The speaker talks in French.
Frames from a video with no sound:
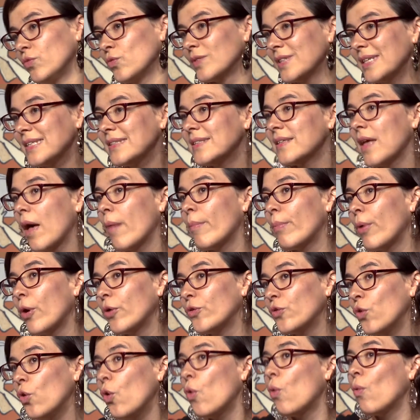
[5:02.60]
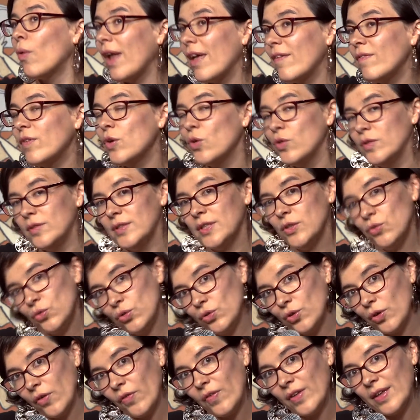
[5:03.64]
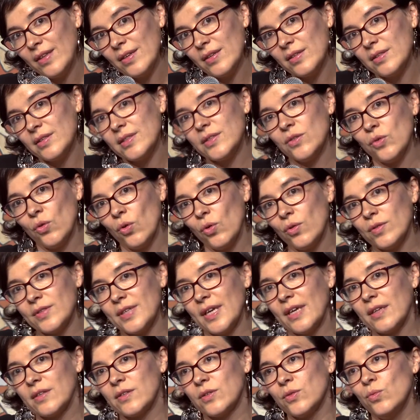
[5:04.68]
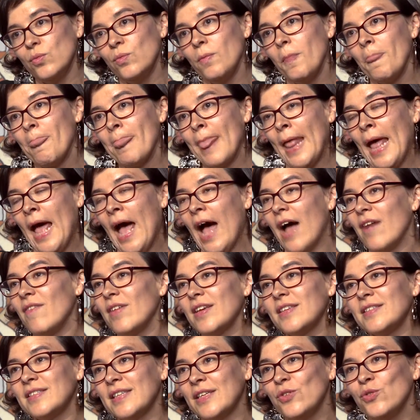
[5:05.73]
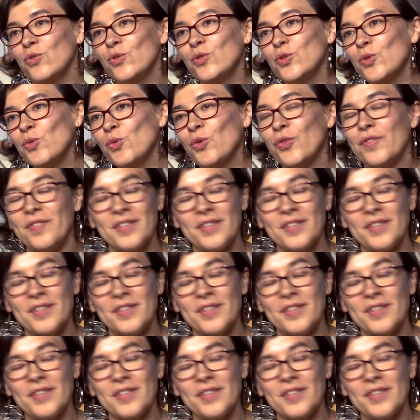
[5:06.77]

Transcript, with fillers: Donc ça c'est important. On l'avait aussi du côté des, des anglo-saxons avec cette notion de